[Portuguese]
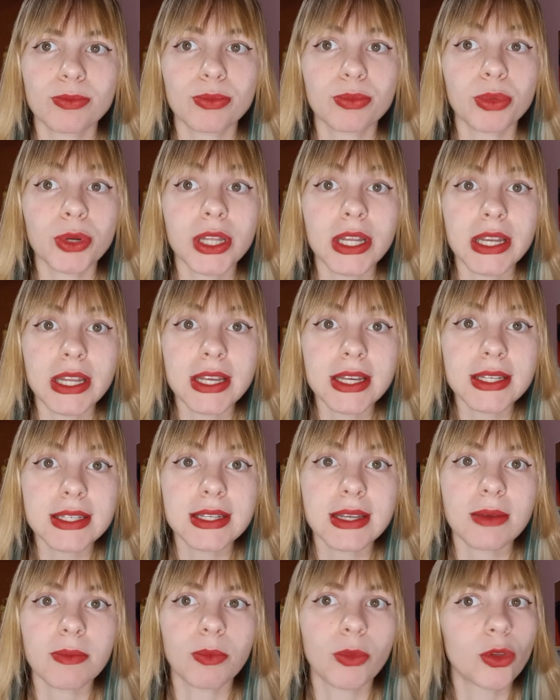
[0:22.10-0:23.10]
poderia
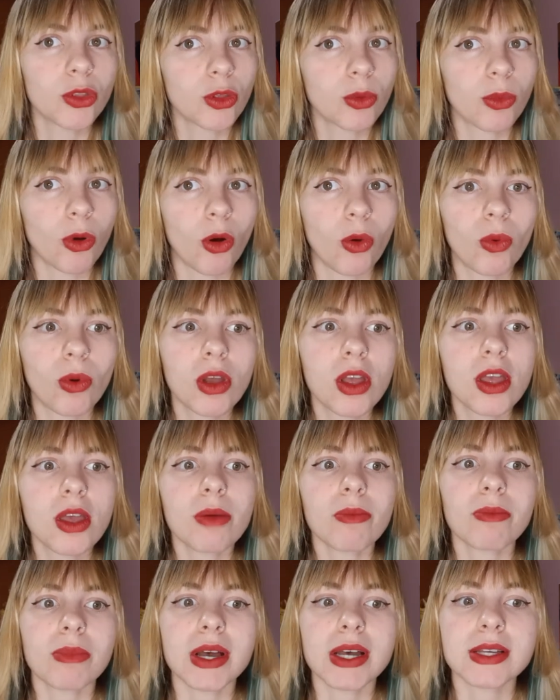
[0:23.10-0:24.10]
ser muito bom,
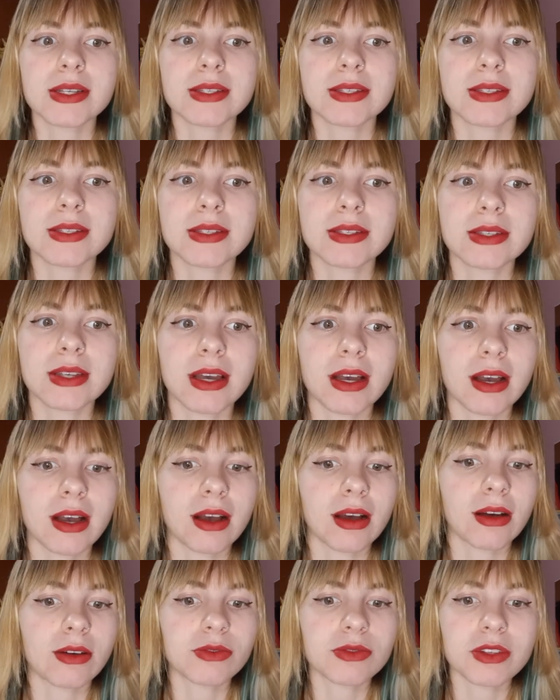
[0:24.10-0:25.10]
mas
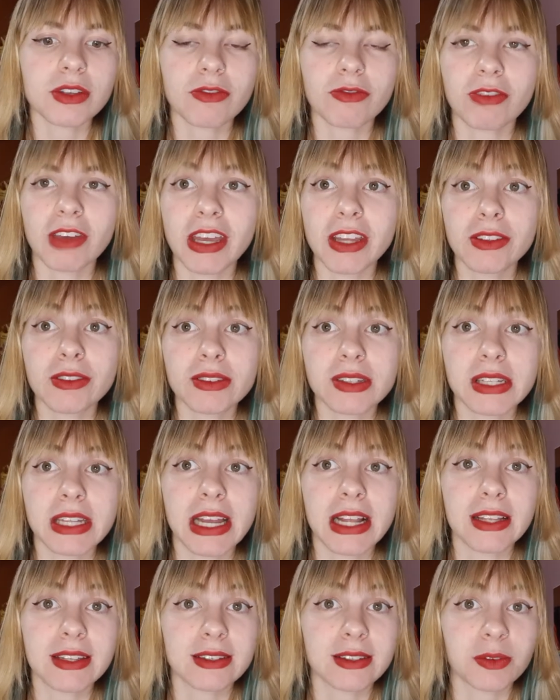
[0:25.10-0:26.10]
ah, os efeitos
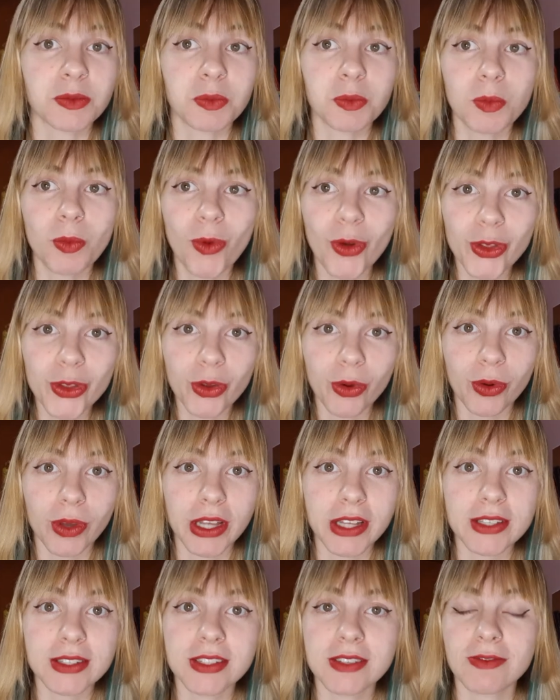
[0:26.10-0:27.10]
dele são muito
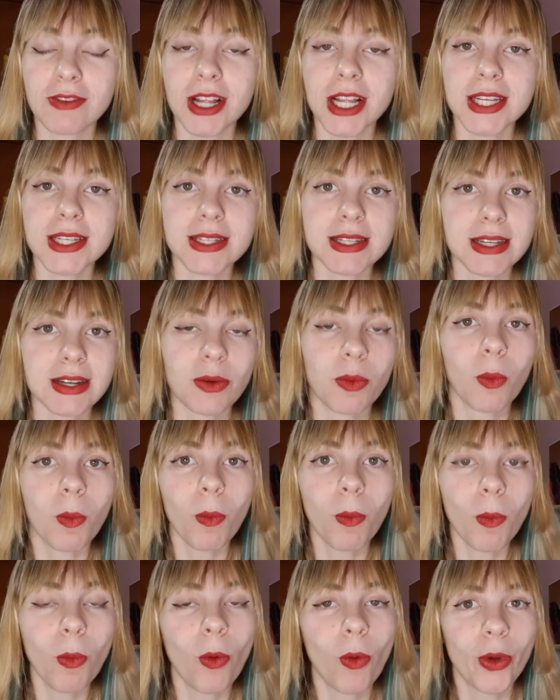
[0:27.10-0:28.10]
ruins, envelheceram
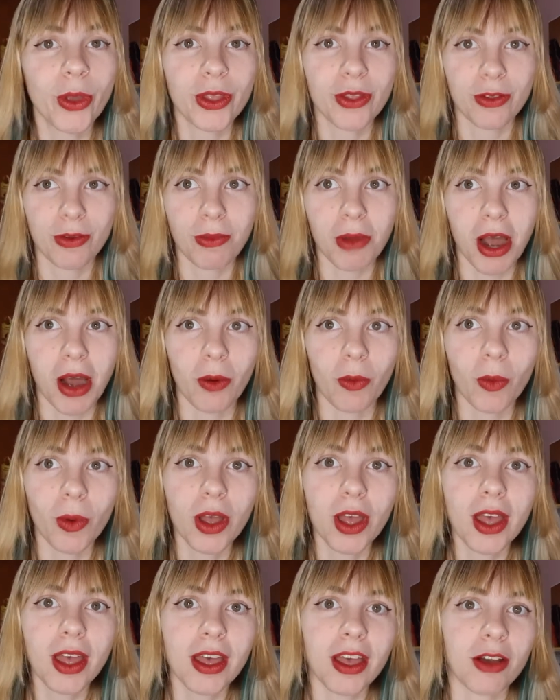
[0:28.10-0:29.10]
muito mal.
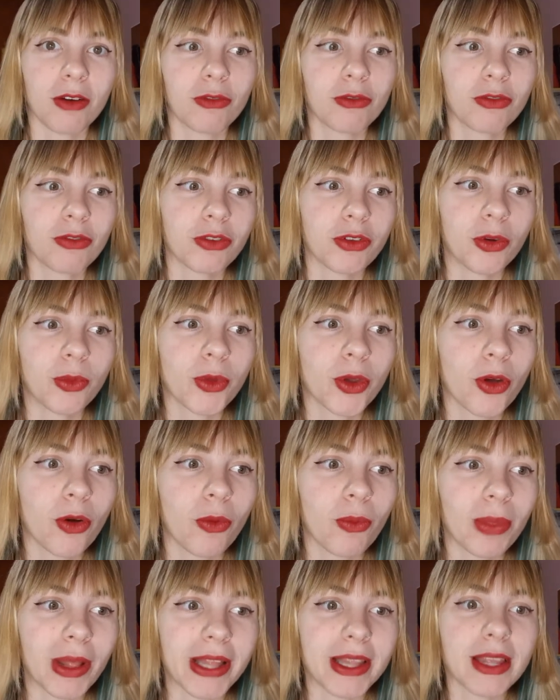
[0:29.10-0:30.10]
É um filme
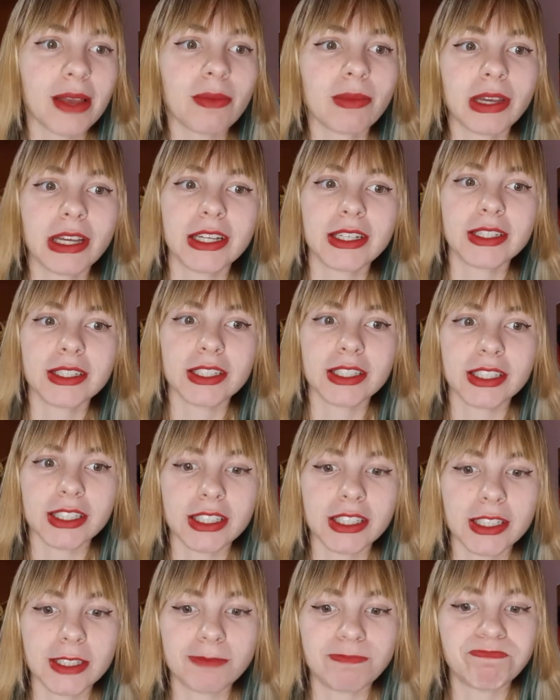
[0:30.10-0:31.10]

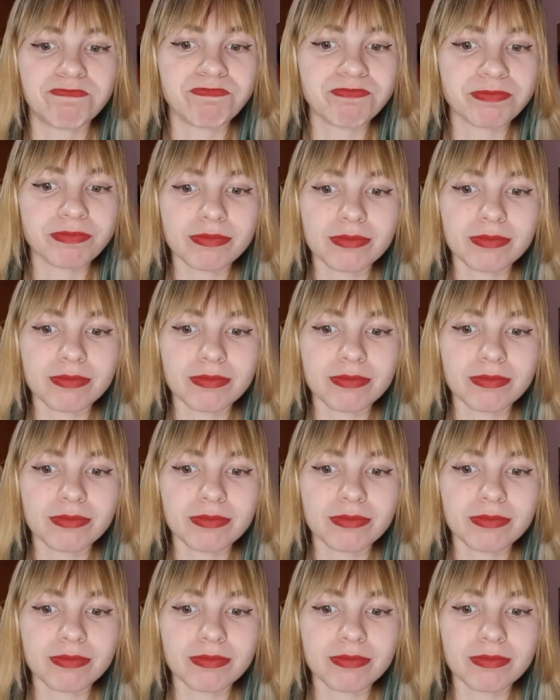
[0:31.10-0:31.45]
completamente